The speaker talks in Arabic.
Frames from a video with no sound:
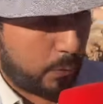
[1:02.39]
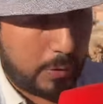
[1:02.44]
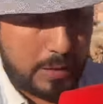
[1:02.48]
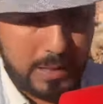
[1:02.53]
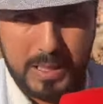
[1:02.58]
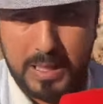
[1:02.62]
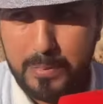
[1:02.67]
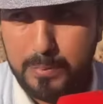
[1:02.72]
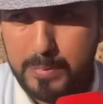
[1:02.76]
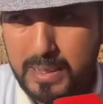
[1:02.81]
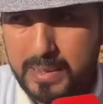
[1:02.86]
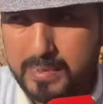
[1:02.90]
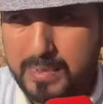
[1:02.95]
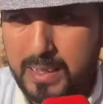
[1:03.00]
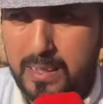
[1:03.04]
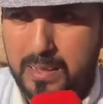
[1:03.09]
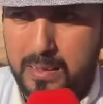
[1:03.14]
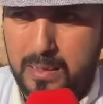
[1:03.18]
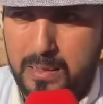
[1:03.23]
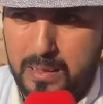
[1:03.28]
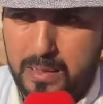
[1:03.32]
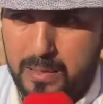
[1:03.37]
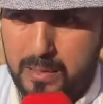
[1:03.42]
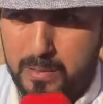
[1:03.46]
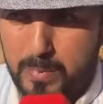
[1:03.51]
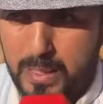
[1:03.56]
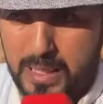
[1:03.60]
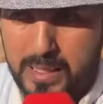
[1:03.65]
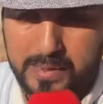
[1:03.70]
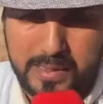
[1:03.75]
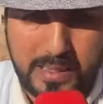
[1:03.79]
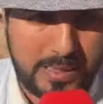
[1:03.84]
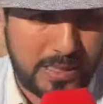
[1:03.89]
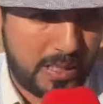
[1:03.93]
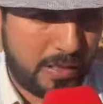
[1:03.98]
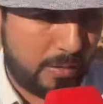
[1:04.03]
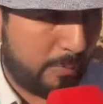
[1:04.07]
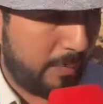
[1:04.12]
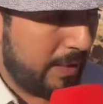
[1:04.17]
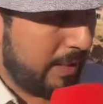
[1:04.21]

التلامذة حتى المنازل ديالهم